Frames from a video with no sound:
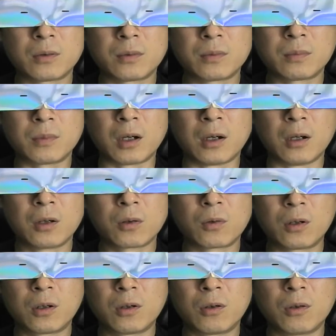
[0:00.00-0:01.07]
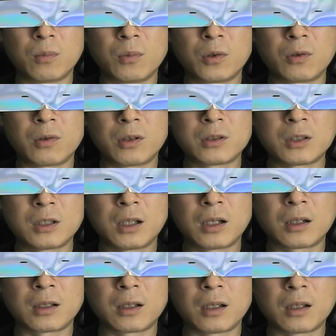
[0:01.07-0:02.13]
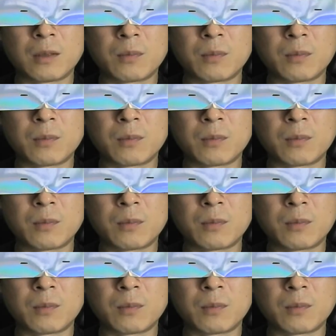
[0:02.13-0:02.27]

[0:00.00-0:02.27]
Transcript: まあこれの本物は失われて今